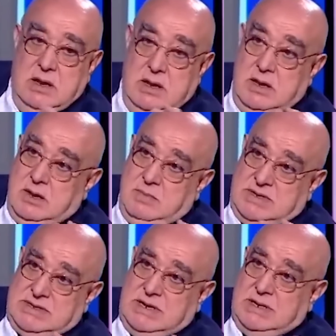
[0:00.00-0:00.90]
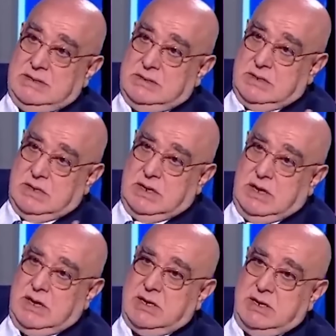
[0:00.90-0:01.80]
آه، مثلا
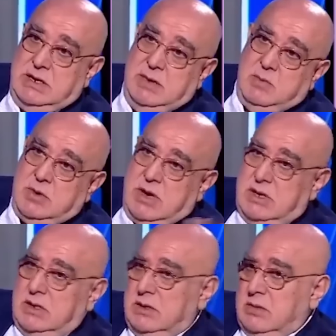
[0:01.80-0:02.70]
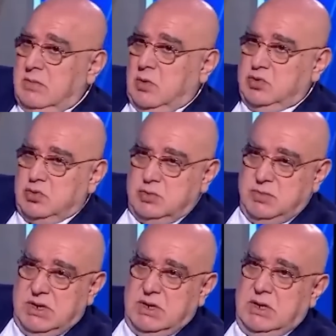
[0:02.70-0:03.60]
آه، اخر ايامه كان
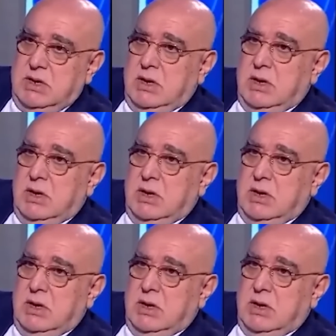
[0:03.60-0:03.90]
موجود ب